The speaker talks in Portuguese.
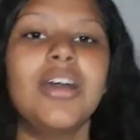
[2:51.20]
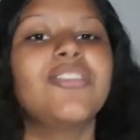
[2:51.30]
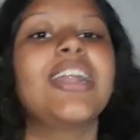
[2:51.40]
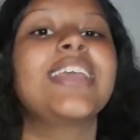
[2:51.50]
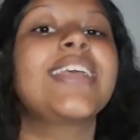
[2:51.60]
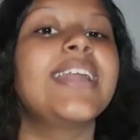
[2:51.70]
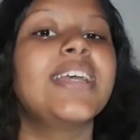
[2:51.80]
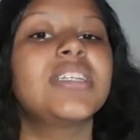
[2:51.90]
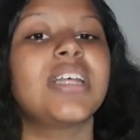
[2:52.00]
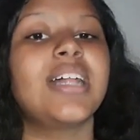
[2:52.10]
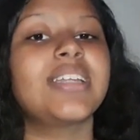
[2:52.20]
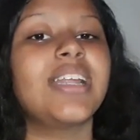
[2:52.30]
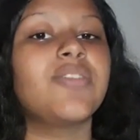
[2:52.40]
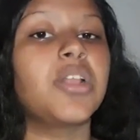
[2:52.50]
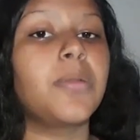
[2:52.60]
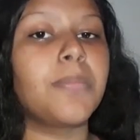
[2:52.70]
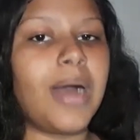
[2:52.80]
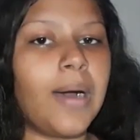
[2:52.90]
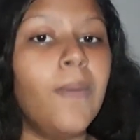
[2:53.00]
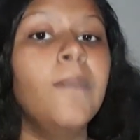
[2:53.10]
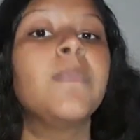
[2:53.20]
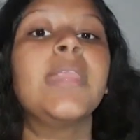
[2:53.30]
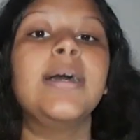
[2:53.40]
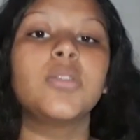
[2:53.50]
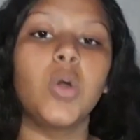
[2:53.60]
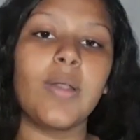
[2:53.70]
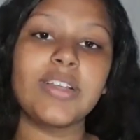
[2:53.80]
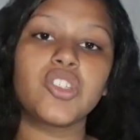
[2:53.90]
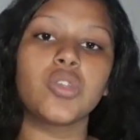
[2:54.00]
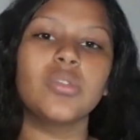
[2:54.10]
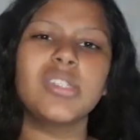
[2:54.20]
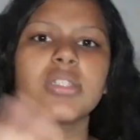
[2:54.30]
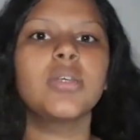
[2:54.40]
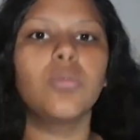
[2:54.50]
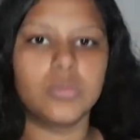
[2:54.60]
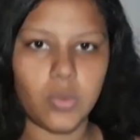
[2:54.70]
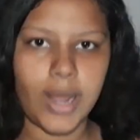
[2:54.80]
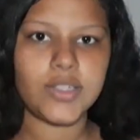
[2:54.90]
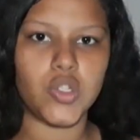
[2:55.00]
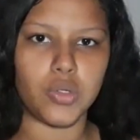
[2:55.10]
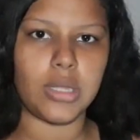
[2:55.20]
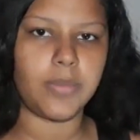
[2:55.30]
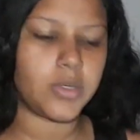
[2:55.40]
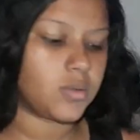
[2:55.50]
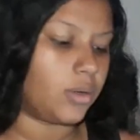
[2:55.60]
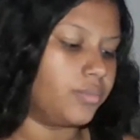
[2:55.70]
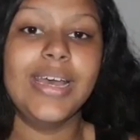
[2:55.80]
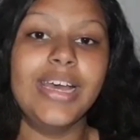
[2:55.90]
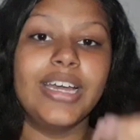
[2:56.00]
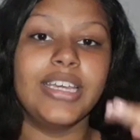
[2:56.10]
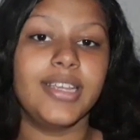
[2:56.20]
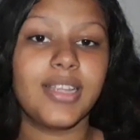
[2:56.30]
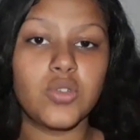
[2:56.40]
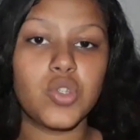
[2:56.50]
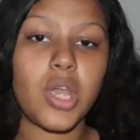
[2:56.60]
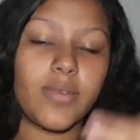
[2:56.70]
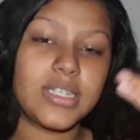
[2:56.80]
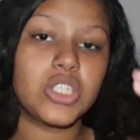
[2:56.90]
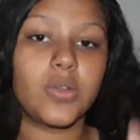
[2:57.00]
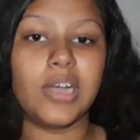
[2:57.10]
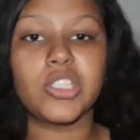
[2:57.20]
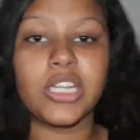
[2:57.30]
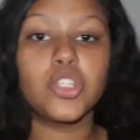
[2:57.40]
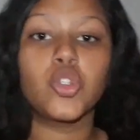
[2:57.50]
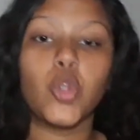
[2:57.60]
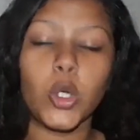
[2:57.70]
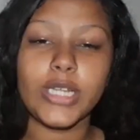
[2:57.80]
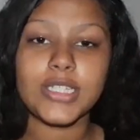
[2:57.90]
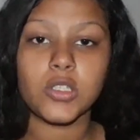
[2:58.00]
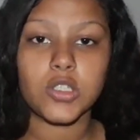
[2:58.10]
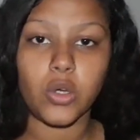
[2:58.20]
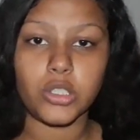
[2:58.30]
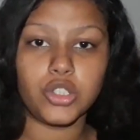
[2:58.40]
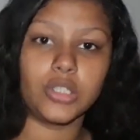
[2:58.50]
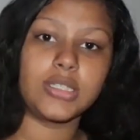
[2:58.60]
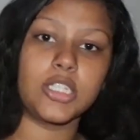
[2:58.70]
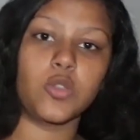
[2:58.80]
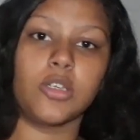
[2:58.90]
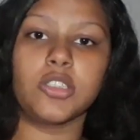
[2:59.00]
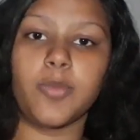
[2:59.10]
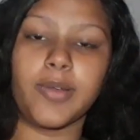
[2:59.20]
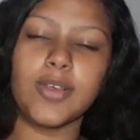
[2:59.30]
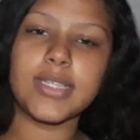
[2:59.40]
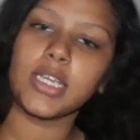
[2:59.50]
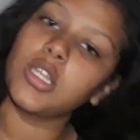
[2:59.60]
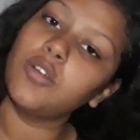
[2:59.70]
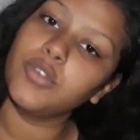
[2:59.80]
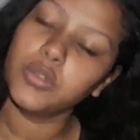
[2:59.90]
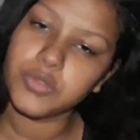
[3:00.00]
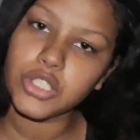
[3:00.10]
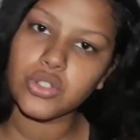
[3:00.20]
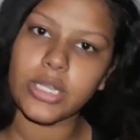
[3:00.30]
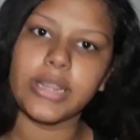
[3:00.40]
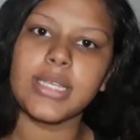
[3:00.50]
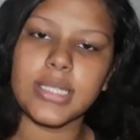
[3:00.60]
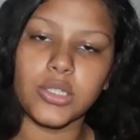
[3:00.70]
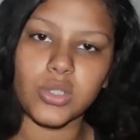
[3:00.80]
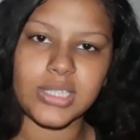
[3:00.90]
falar inglês e ela estaria falando mal do latino. Isso segundo o latino, né, pessoal? Então, gente, o que vocês estão achando aí de toda essa história, de toda essa situação? Pra você que não viu o vídeo, né, desse cantor